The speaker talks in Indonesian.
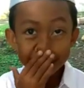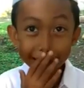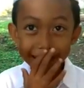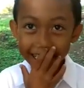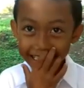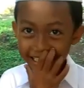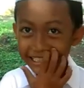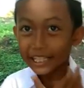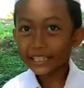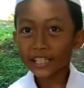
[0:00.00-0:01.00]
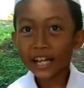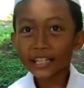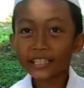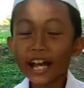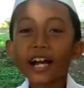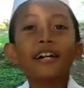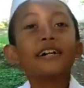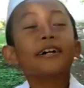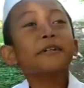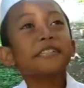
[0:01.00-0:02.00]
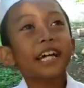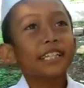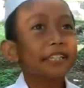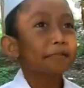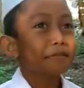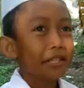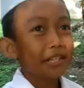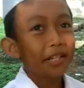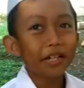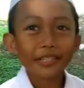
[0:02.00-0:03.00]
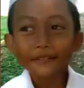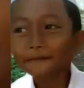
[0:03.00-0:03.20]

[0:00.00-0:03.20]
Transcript: Cita-cita saya menjadi pilot.